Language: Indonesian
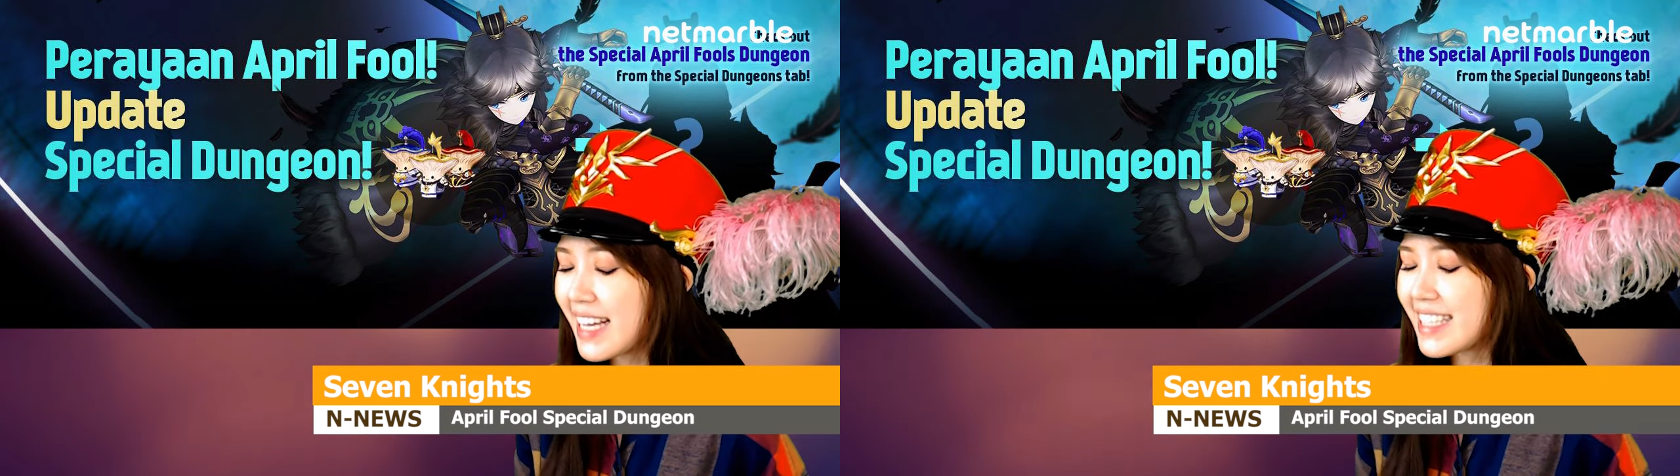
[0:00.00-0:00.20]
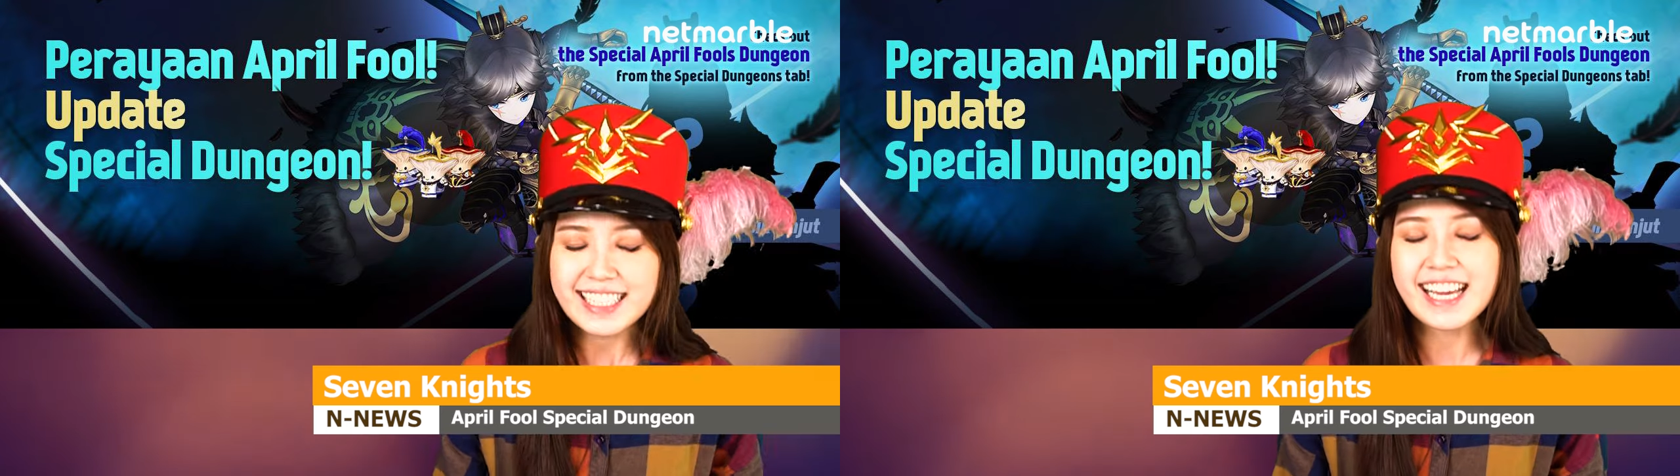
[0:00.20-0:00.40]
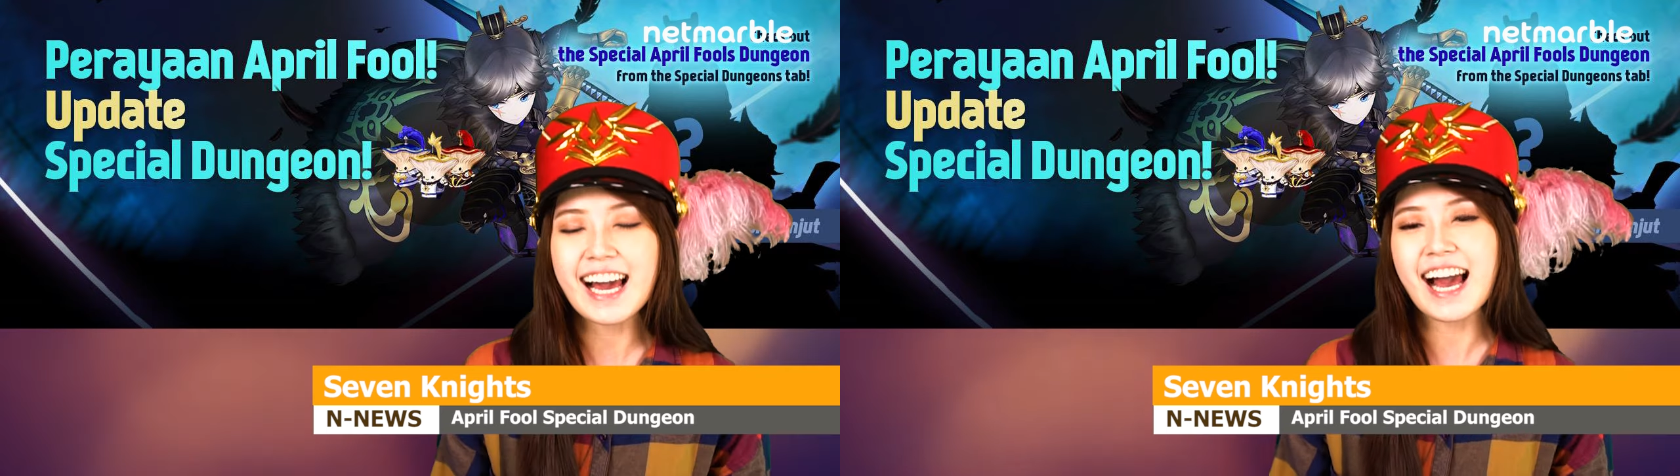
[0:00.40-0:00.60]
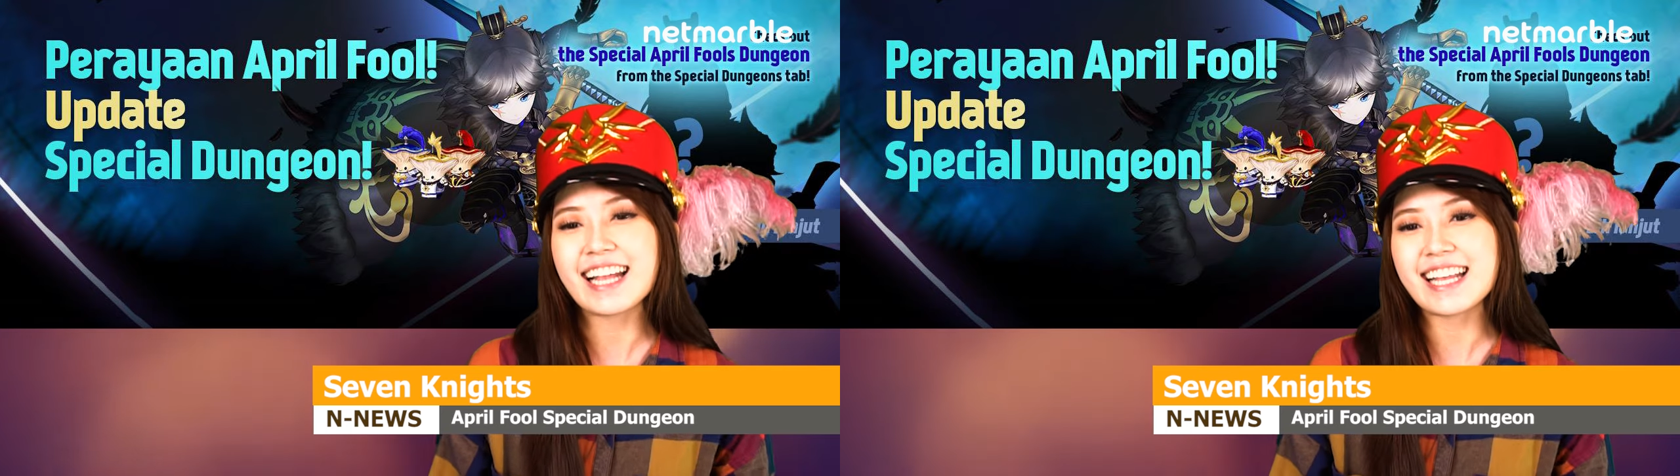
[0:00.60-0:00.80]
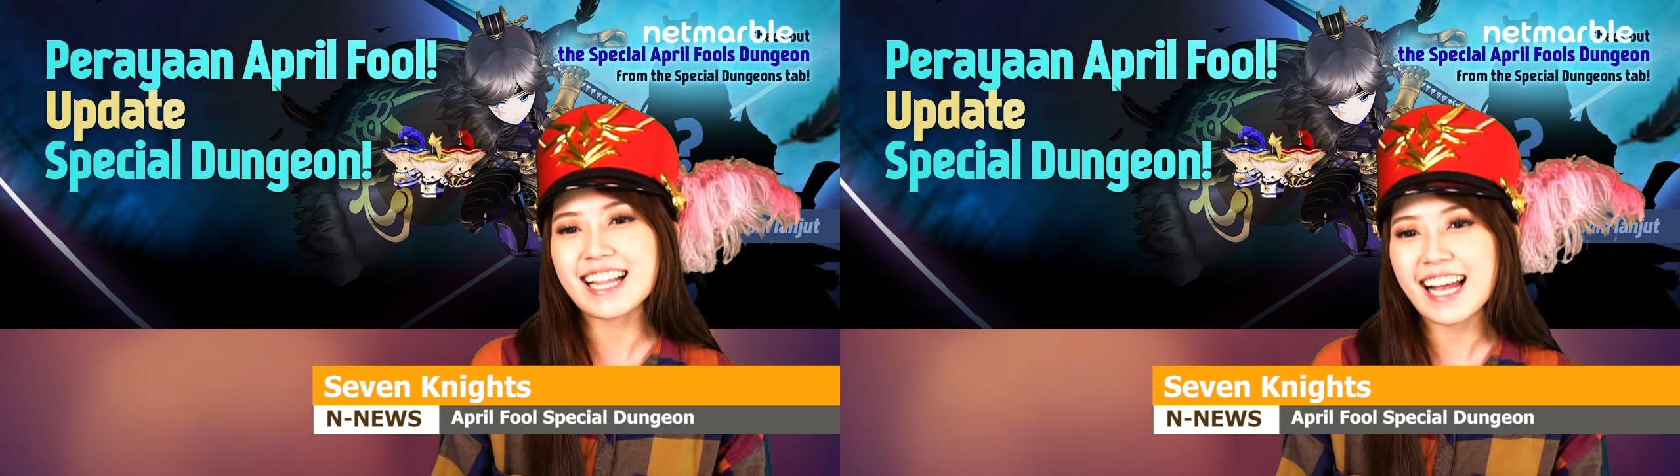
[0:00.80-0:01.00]
Dia
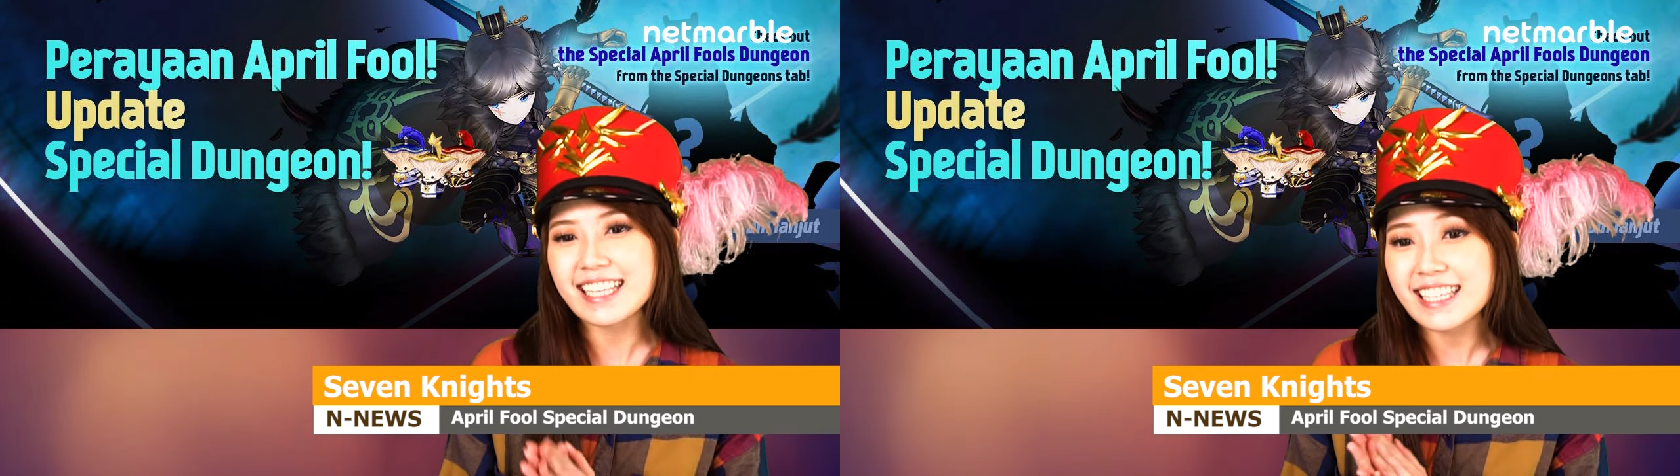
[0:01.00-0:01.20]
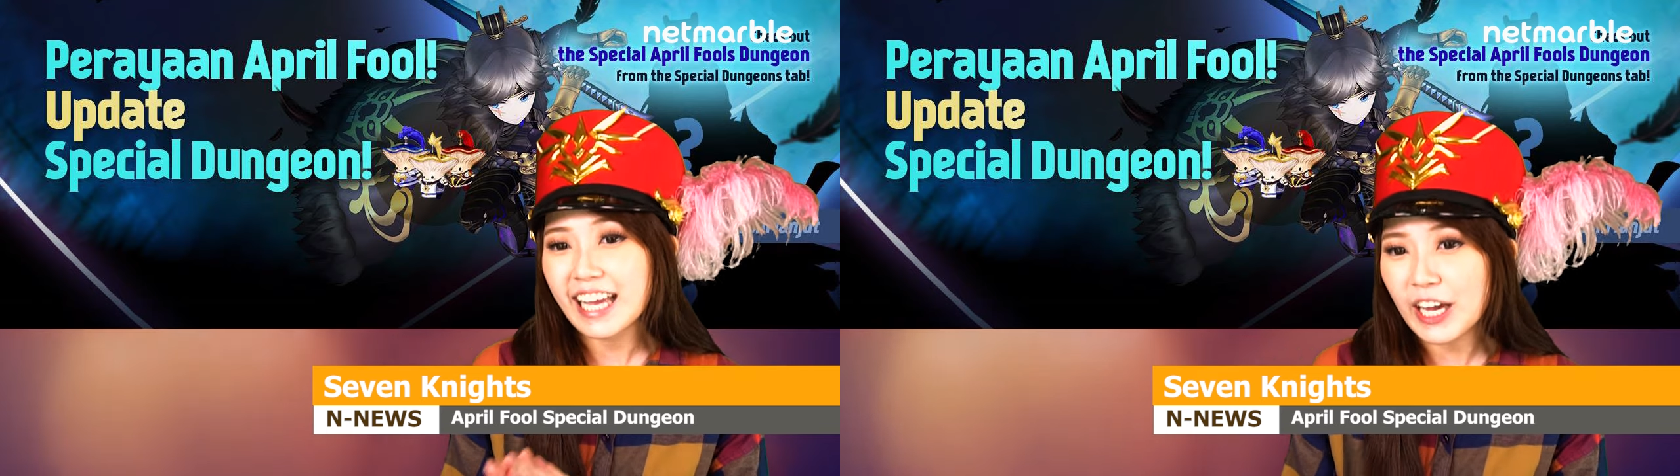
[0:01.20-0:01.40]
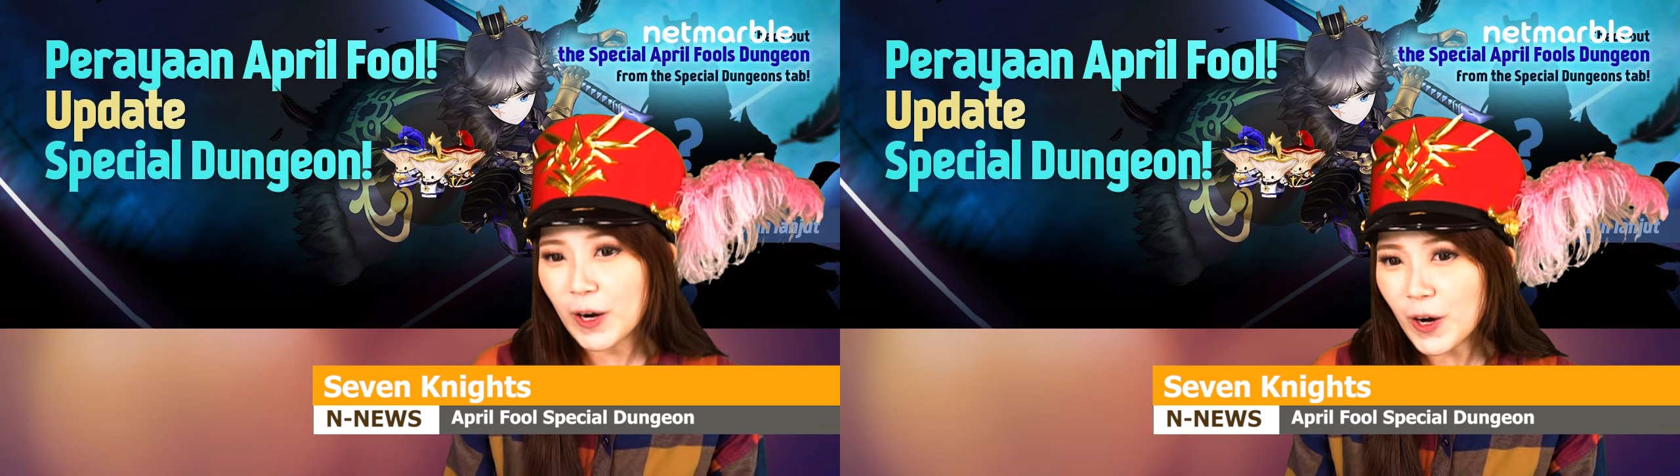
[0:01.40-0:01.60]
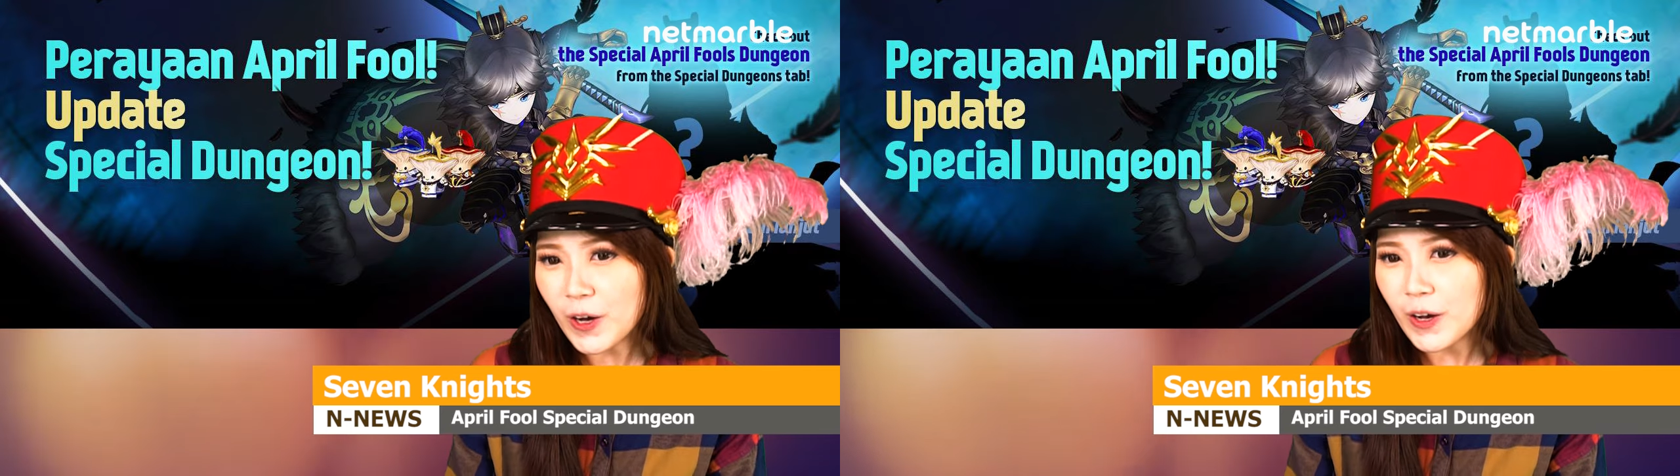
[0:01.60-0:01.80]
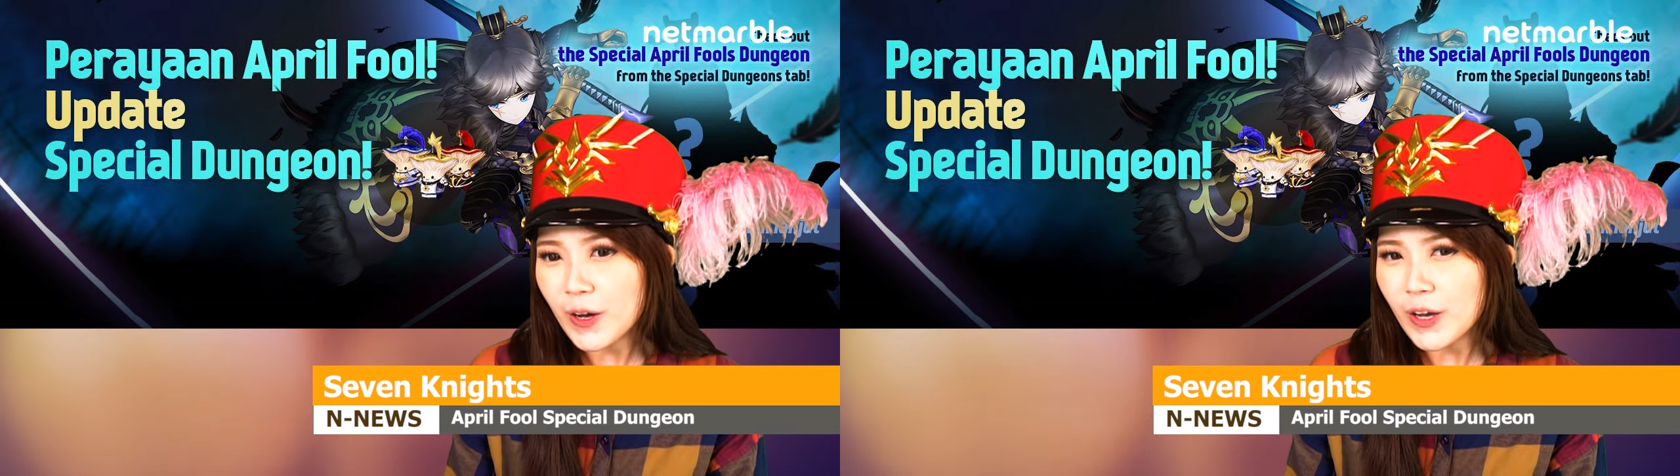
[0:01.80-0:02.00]
adalah Theo,